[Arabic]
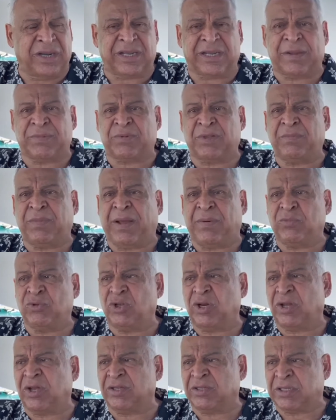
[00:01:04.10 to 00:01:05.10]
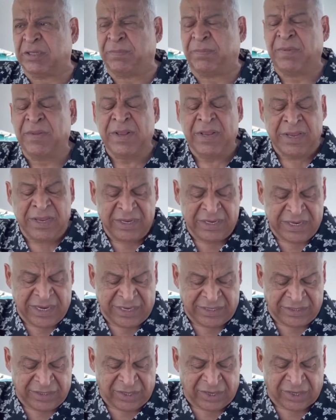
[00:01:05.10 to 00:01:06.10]
الكابتن محمود الخطيب
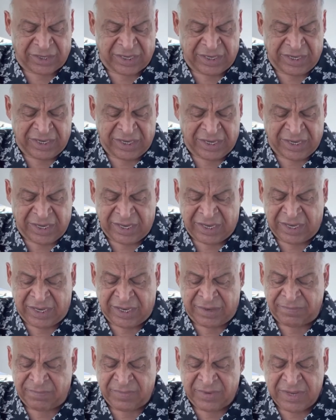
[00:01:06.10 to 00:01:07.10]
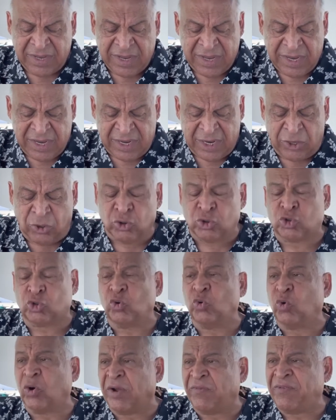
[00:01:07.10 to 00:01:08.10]
يعني راجل آه،
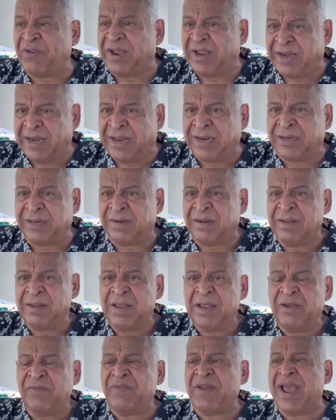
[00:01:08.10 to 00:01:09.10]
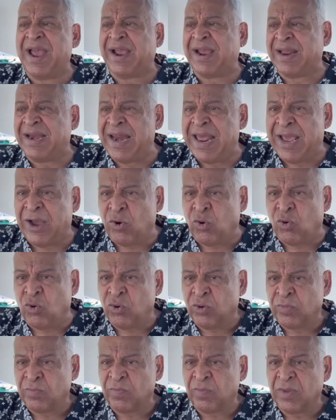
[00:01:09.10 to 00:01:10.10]
اسطوره فعلا في أيوه. اخلاقه
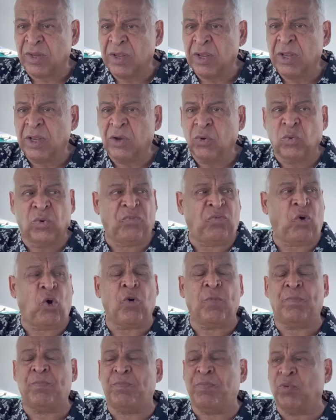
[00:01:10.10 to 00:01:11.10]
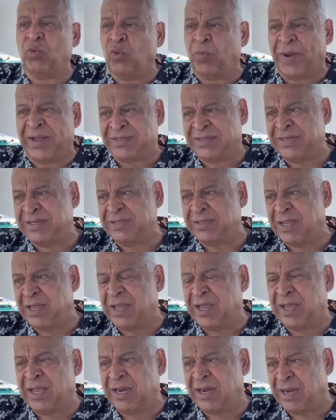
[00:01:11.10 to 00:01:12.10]
أيوه. وفي حب وبعدين
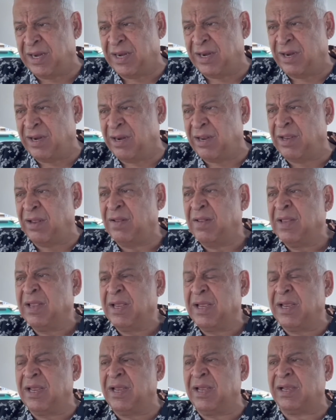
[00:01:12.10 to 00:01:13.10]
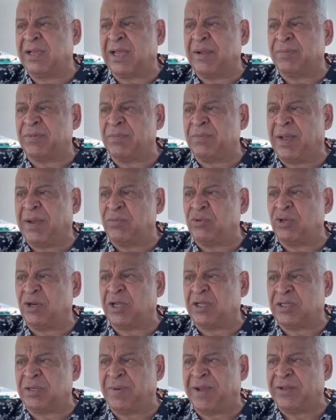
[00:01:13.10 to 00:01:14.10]
الكابتن محمود
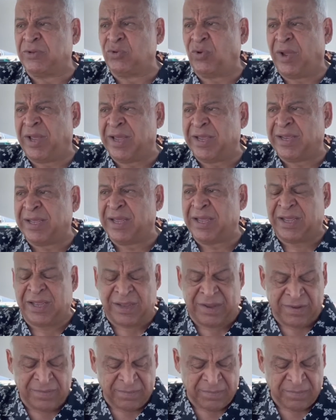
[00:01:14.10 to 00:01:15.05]
الخطيب عنده حاجه